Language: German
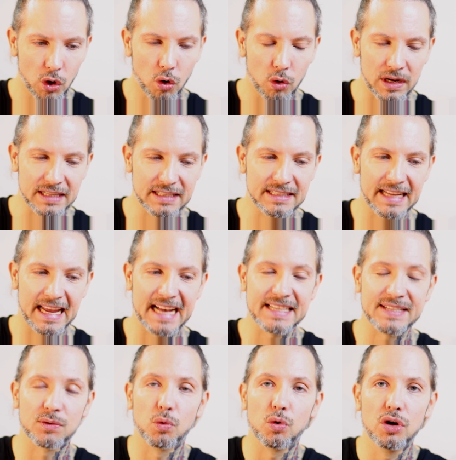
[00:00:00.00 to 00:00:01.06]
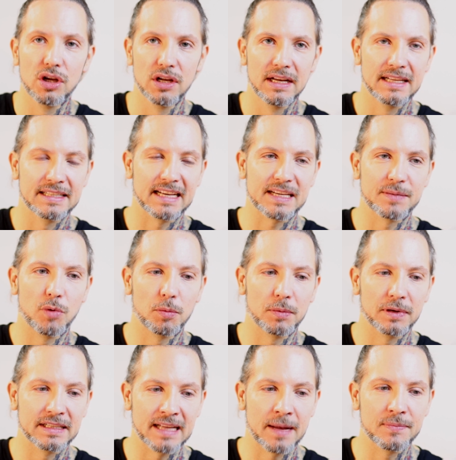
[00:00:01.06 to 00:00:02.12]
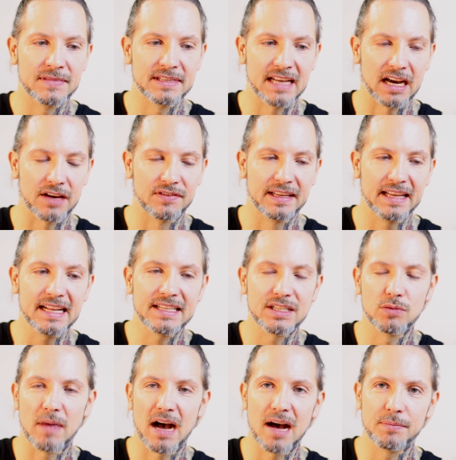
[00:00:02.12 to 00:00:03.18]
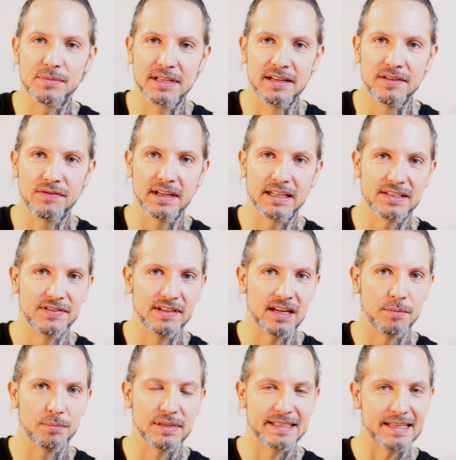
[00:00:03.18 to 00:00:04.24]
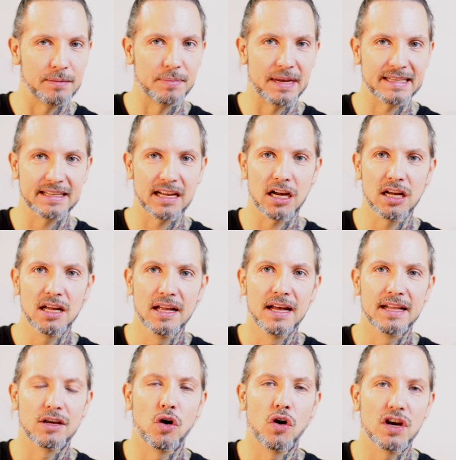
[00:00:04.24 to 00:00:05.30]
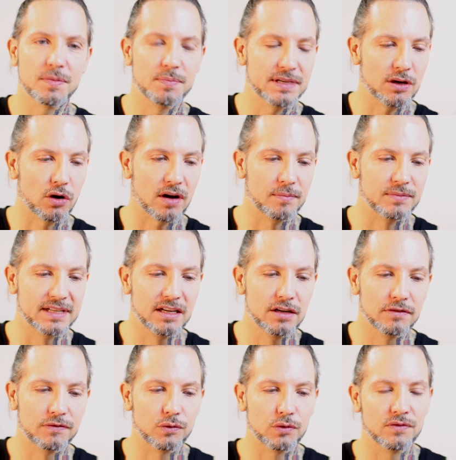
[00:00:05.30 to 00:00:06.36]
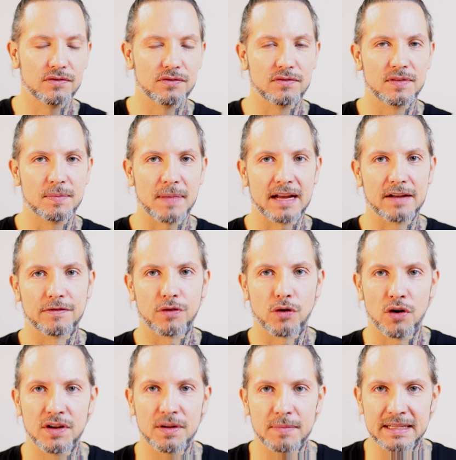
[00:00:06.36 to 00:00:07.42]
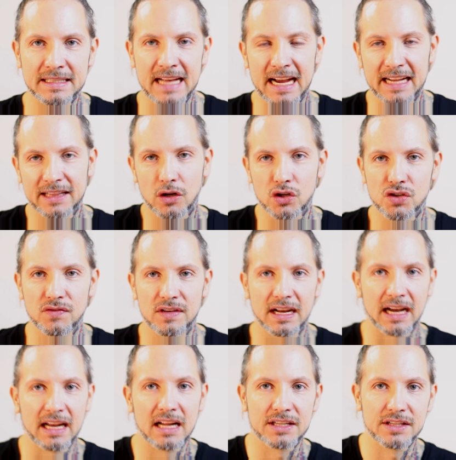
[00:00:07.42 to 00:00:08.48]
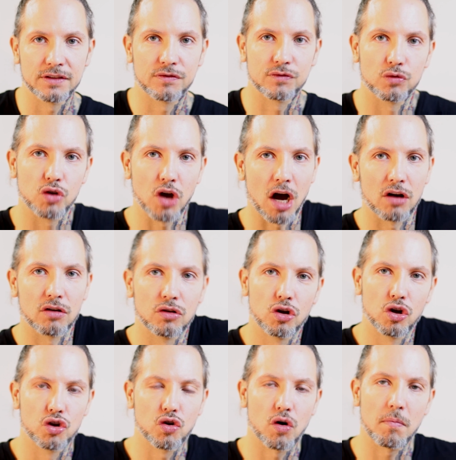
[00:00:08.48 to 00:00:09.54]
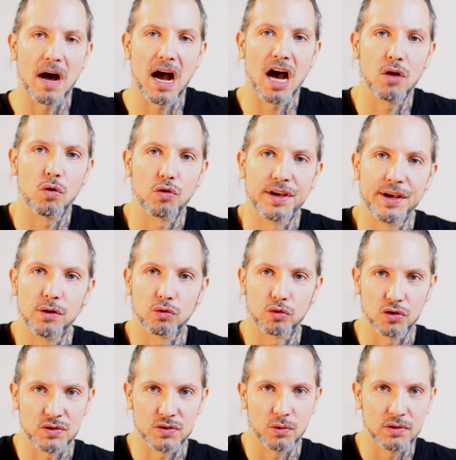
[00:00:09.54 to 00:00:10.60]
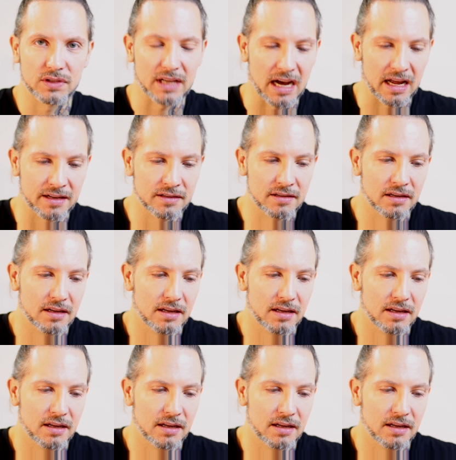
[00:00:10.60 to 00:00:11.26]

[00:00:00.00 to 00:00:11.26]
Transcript: Und es ist eher so, sag ich mal, über den gesamten Tag wie jetzt. Zum Abend hin wird es wieder ein bisschen besser. Da höre ich mich auch am Telefon, wie meine Freunde mir sagten, auch schon wieder relativ, ja, normal, okay und gesund an.